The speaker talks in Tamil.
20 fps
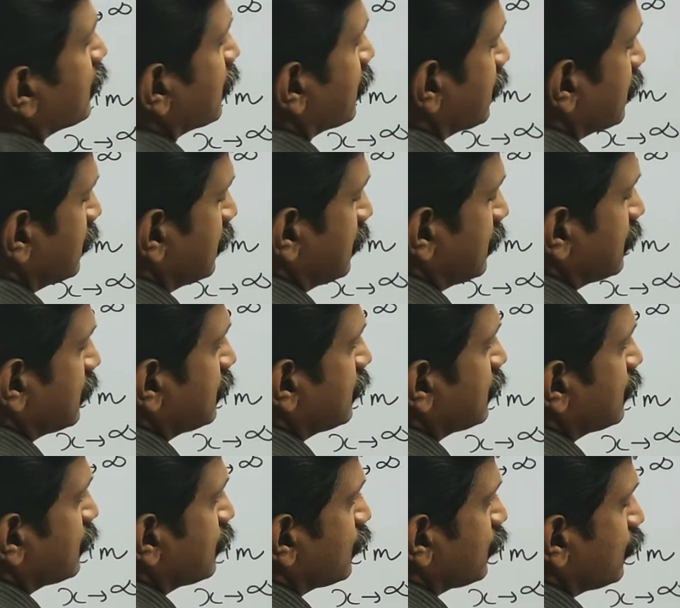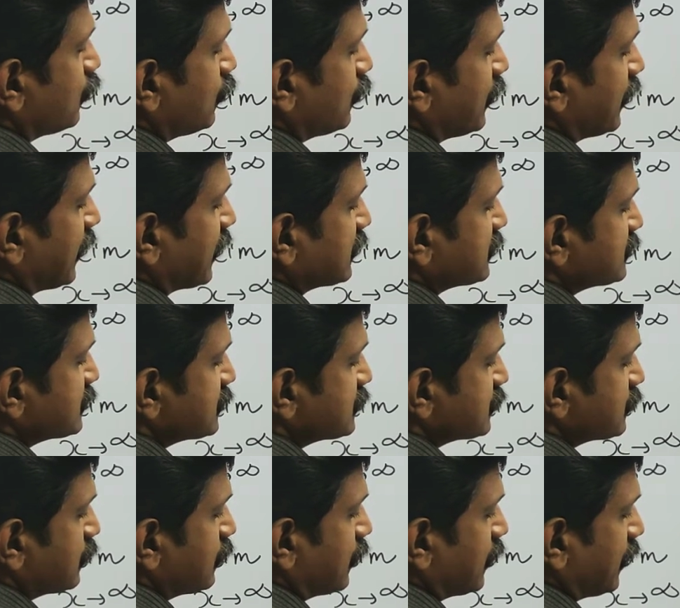உங்களுக்கு டூ எக்ஸ்
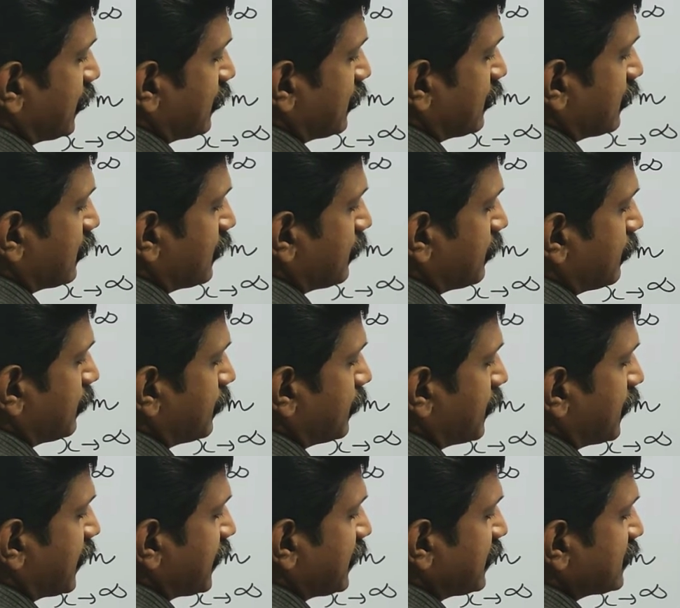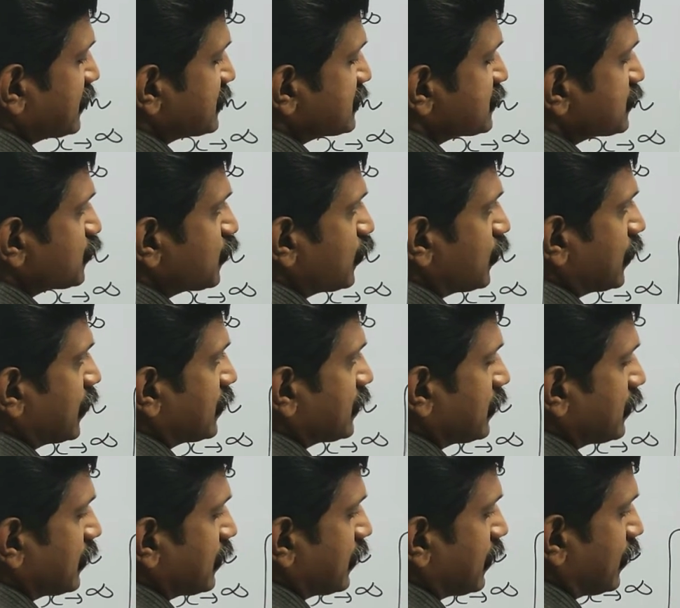ஸ்கொயர் மைனஸ் ஒன்
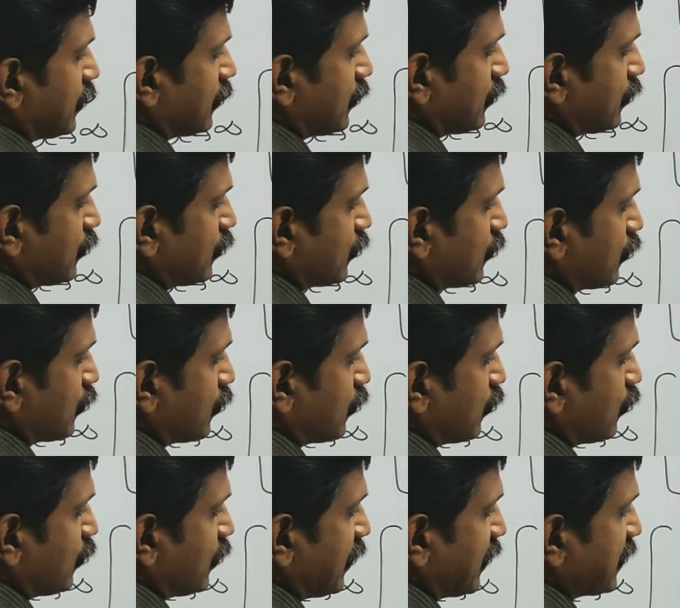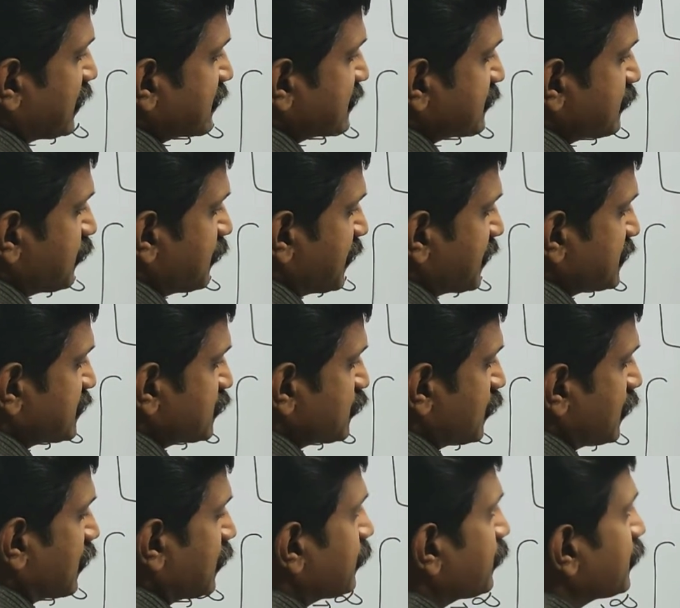இன்ட்டு டூ எக்ஸ் ப்ளஸ் ஒன்